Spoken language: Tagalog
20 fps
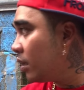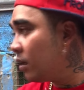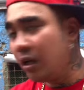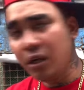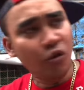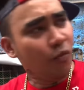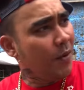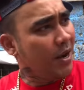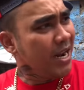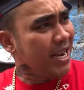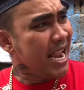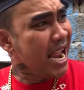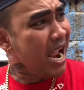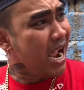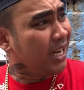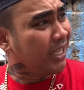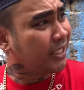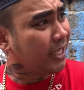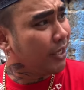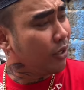Ano ba
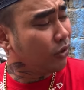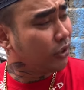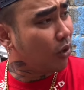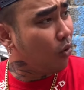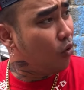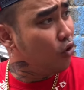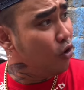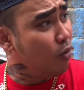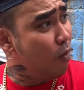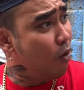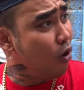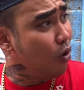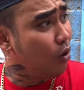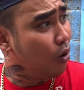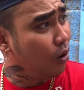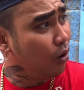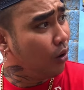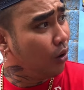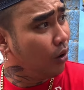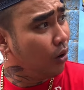nangyayari sa'yo sa ulo mo?
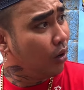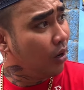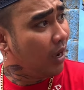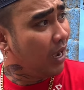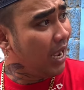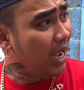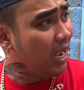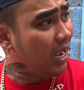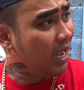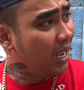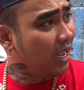Ha?